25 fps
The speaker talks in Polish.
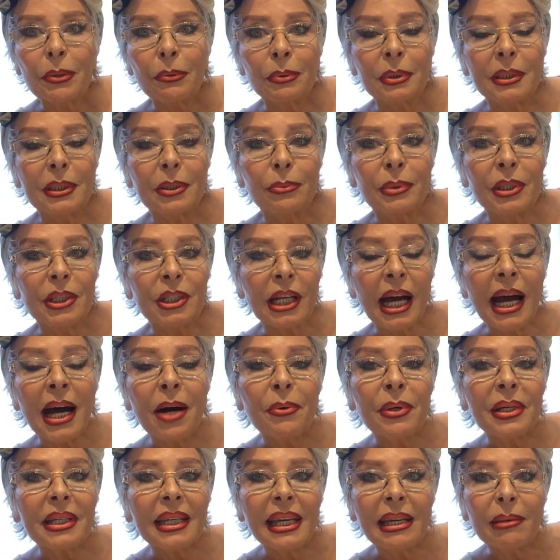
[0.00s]

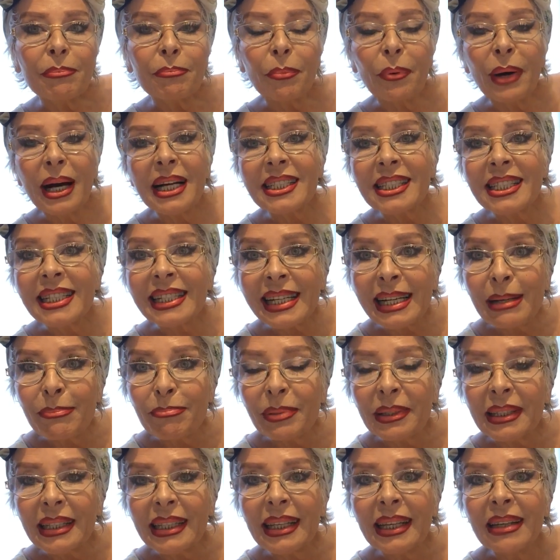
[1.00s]
usłyszały jej płacz
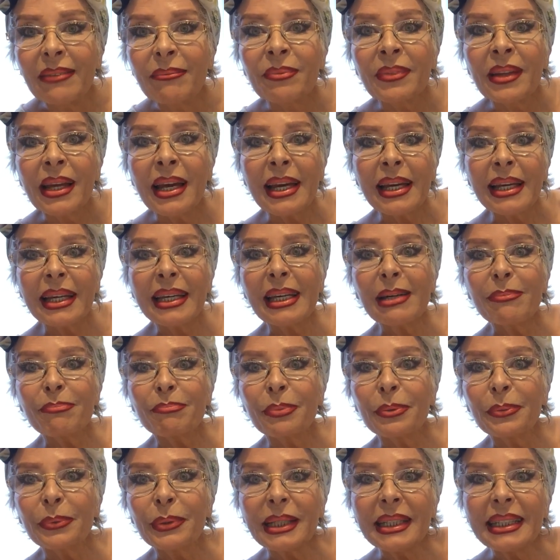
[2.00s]
rybki
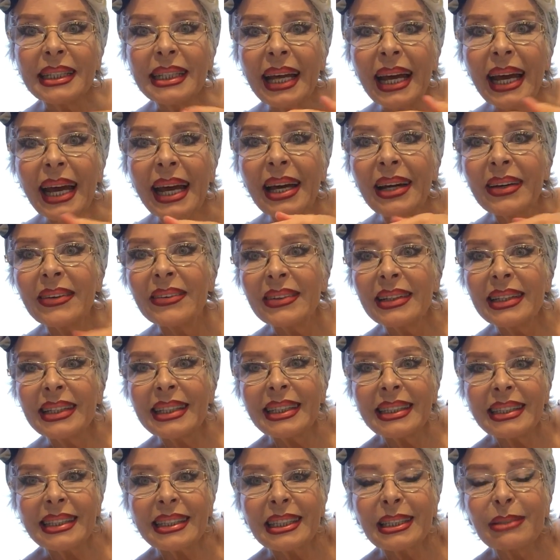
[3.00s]
i płynęły,
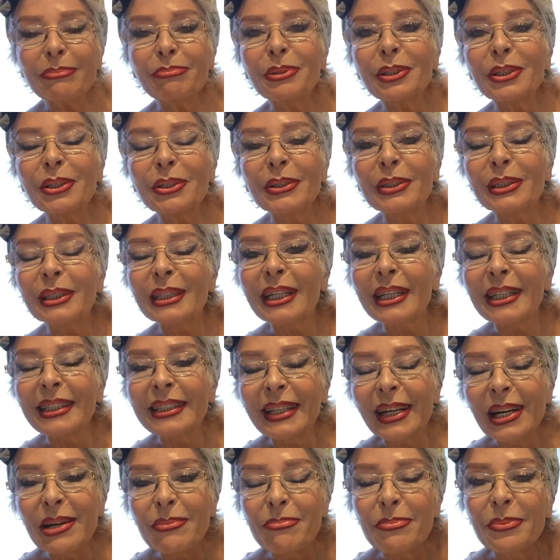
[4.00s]
i szybciutko
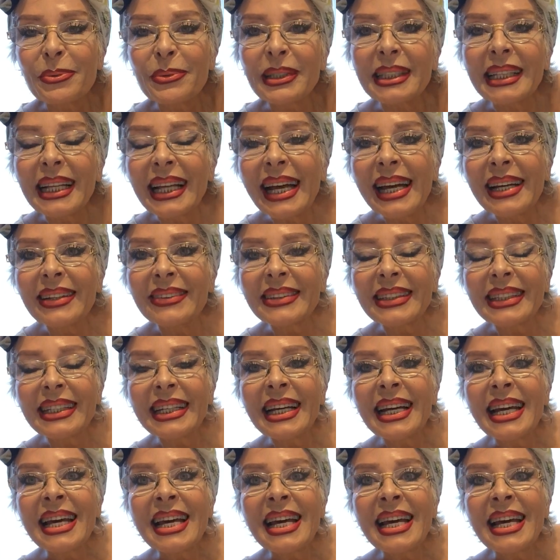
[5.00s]
dopłynęły